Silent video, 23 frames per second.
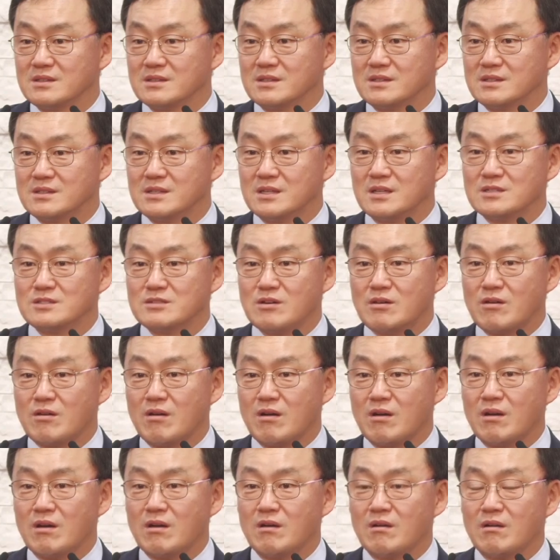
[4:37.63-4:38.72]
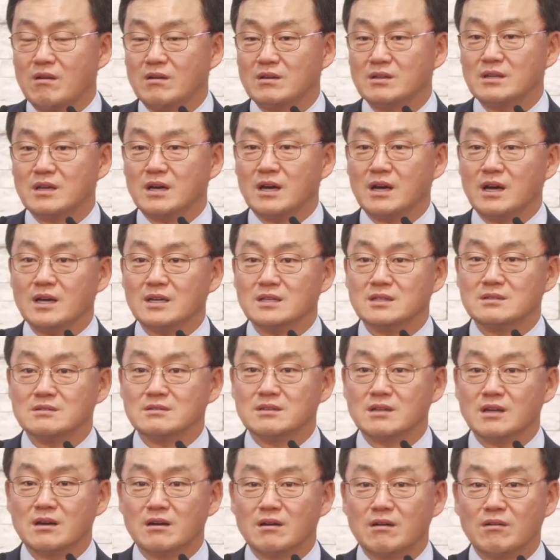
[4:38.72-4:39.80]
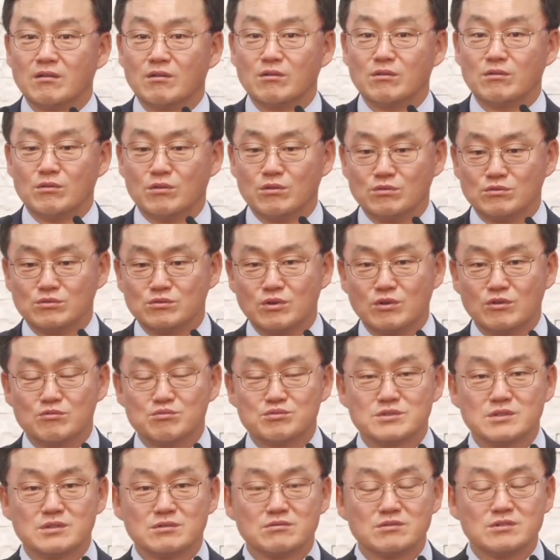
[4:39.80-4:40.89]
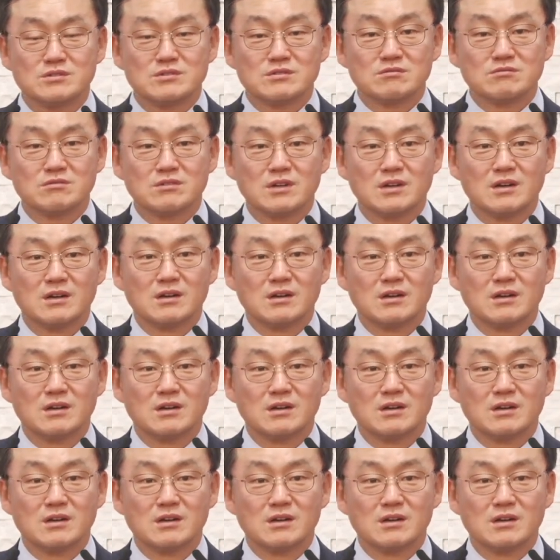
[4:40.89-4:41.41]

그래서 야 이거 내가 엉뚱한 거 붙잡고 있었구나.